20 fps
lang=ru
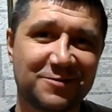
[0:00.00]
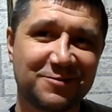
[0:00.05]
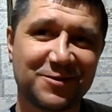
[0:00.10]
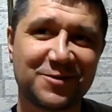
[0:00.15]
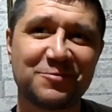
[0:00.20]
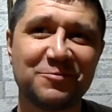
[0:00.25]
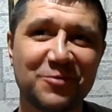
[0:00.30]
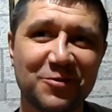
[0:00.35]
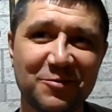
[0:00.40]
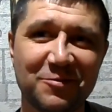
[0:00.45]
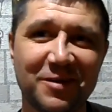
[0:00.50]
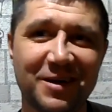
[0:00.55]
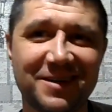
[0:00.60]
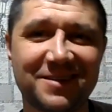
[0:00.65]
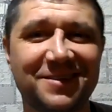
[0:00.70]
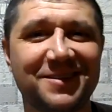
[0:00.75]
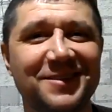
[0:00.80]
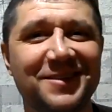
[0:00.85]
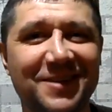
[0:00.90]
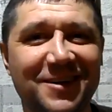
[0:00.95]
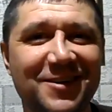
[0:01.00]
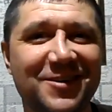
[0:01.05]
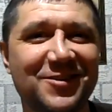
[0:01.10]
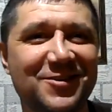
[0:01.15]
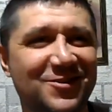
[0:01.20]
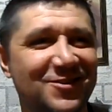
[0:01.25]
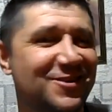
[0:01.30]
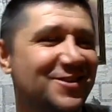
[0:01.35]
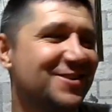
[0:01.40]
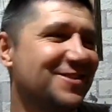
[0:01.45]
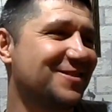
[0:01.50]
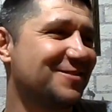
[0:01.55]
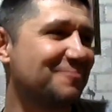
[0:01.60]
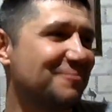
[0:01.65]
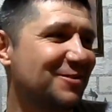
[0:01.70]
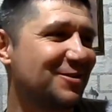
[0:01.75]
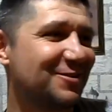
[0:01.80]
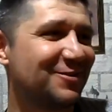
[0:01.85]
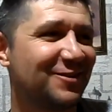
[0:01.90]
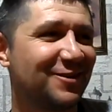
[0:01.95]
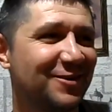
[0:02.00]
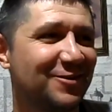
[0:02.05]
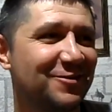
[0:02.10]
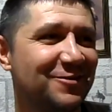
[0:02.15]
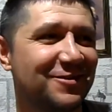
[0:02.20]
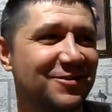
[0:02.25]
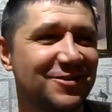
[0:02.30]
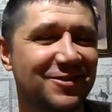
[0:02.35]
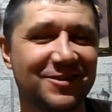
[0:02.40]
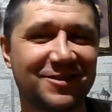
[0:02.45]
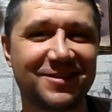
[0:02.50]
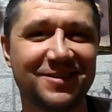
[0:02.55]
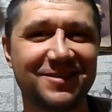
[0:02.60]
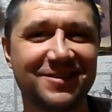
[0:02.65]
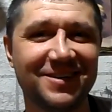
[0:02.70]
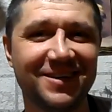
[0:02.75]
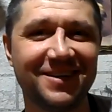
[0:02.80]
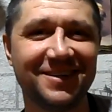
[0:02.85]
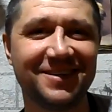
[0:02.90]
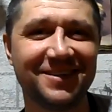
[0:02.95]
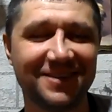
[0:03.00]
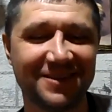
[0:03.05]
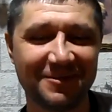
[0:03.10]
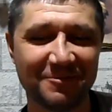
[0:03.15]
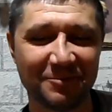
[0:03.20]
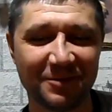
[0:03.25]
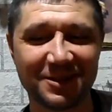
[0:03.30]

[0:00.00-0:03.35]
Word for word: нас 8 марта, дорогие женщины, Международный женский день.